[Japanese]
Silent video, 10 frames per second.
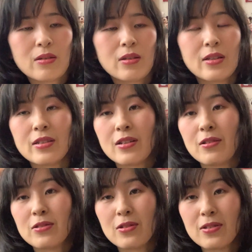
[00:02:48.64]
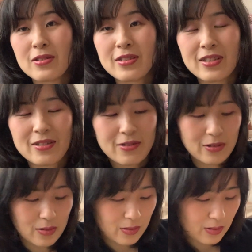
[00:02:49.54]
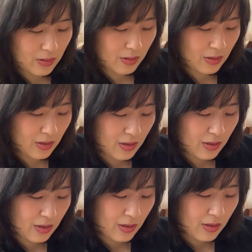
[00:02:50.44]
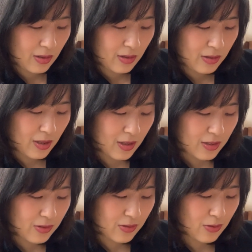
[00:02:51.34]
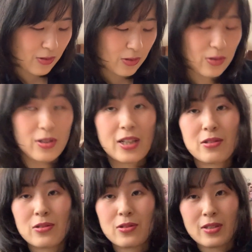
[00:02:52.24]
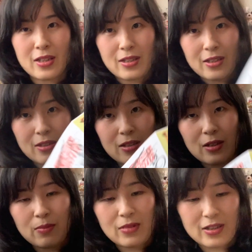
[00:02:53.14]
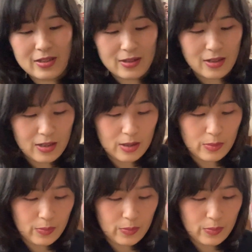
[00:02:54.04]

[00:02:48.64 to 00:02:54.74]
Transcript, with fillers: 確か一昨年の2月の虎の月に行ってきまして